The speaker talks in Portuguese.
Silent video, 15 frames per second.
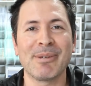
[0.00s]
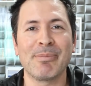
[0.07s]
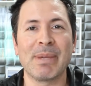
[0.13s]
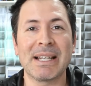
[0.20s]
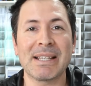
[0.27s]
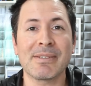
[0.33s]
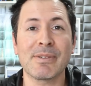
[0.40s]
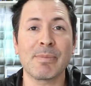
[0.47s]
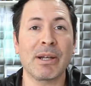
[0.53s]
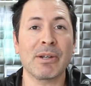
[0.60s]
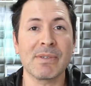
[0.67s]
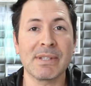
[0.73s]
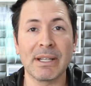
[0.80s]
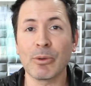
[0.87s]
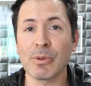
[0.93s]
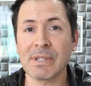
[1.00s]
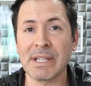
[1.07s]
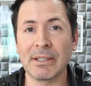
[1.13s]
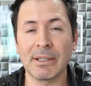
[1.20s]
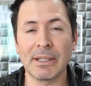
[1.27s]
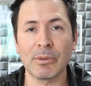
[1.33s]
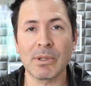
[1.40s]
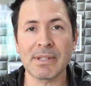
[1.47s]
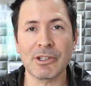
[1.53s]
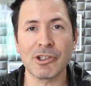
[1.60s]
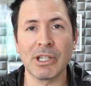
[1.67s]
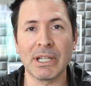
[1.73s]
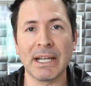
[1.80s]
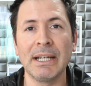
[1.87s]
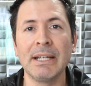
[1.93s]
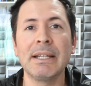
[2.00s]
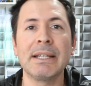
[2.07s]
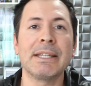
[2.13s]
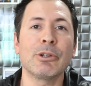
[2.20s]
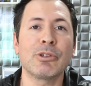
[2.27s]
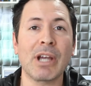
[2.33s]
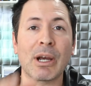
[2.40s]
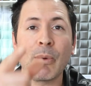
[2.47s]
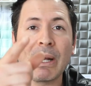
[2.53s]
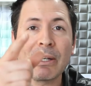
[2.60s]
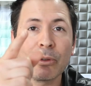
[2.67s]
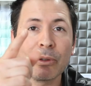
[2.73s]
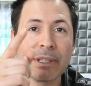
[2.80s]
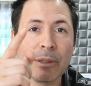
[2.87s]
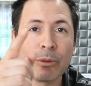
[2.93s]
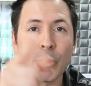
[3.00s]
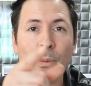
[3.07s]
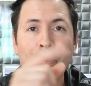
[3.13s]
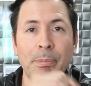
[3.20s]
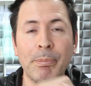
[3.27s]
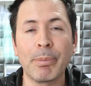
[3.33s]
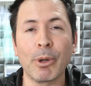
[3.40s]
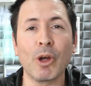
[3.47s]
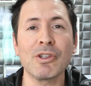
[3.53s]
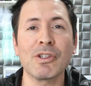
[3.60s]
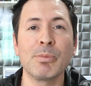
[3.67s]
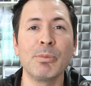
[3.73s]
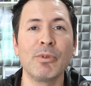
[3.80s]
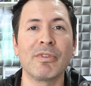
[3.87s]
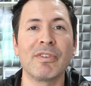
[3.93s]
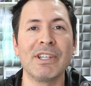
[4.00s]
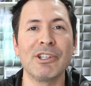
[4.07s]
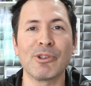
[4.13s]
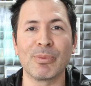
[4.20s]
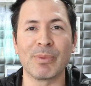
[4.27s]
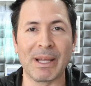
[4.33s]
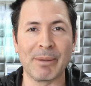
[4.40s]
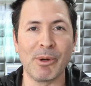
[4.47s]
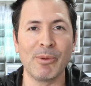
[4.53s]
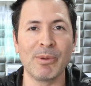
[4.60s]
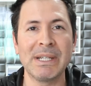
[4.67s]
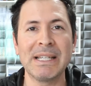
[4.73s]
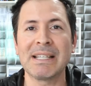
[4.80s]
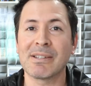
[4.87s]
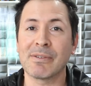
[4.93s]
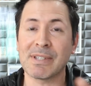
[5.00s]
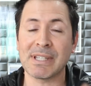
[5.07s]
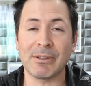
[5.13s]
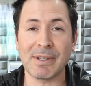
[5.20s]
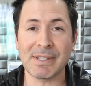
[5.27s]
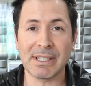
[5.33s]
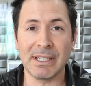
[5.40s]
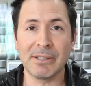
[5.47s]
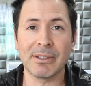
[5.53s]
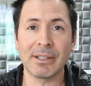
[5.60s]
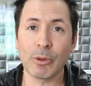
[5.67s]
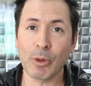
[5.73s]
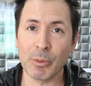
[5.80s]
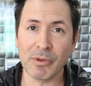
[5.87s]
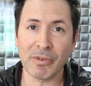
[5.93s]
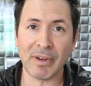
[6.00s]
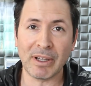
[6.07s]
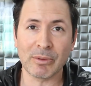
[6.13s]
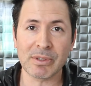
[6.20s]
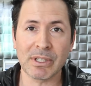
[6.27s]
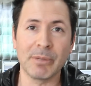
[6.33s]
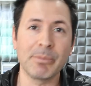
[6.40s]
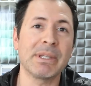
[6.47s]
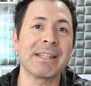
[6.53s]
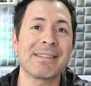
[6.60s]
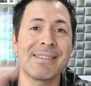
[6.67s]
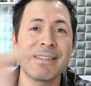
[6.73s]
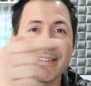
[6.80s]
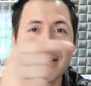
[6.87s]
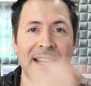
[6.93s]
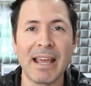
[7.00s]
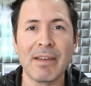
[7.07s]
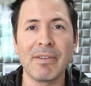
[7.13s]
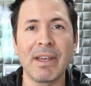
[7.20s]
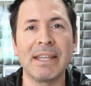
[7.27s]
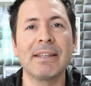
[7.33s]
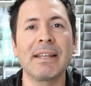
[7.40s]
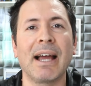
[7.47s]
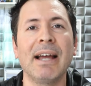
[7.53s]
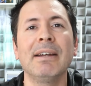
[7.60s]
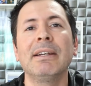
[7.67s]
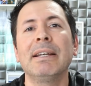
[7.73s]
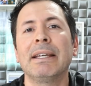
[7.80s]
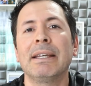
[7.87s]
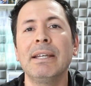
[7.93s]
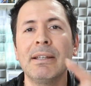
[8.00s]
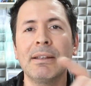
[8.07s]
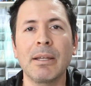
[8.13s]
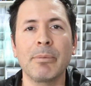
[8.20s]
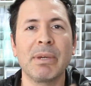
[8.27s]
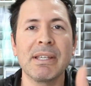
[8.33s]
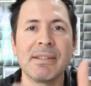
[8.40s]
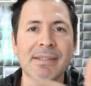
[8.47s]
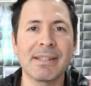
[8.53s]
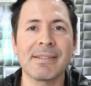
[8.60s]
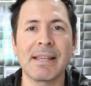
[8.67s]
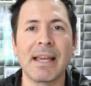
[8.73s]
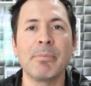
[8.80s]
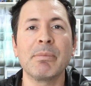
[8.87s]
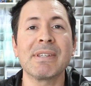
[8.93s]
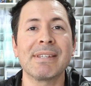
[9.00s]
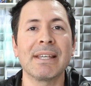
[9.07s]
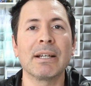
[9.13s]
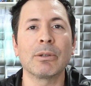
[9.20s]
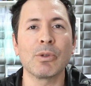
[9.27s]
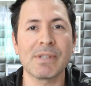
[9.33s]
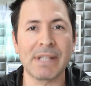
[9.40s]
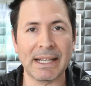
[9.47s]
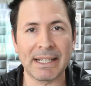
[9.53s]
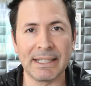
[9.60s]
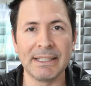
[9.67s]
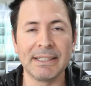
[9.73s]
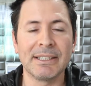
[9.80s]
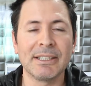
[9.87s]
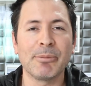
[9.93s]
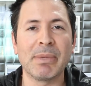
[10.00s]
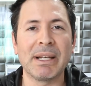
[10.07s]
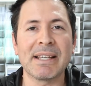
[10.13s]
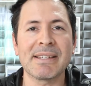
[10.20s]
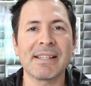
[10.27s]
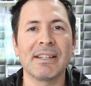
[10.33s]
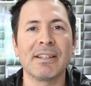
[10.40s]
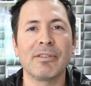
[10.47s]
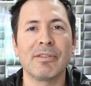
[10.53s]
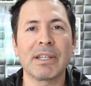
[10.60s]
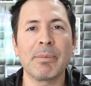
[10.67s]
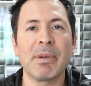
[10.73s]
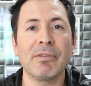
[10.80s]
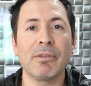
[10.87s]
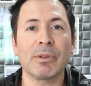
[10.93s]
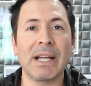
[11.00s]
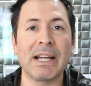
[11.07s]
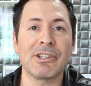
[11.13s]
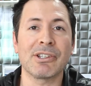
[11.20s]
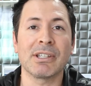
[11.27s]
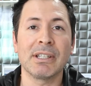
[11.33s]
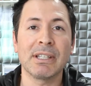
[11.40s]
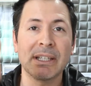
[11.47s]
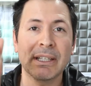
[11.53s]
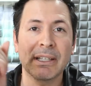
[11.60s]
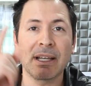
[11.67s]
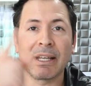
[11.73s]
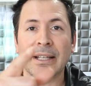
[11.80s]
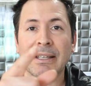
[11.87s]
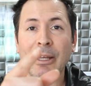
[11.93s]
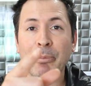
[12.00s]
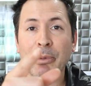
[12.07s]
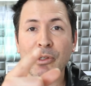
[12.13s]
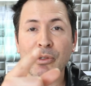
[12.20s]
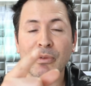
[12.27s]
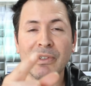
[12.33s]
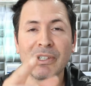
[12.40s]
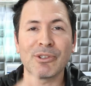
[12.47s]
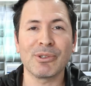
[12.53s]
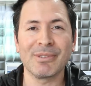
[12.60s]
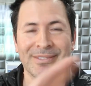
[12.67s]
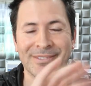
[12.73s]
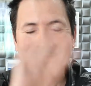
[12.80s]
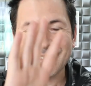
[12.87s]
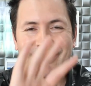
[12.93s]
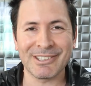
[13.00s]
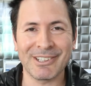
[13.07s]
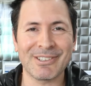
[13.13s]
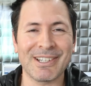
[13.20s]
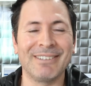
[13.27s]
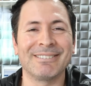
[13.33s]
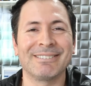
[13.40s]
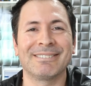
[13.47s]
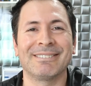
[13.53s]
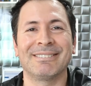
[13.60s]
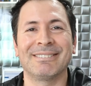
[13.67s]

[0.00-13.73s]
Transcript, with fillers: Beleza? Espero que você tenha gostado então dessa dica e eu te aguardo então no próximo vídeo, tá bom? Se você não é inscrito, então como eu falo sempre, se inscreve aí, tá? E também, se quiser, me siga no Instagram, beleza? Fique bem à vontade. Até o próximo vídeo. Tchau, tchau.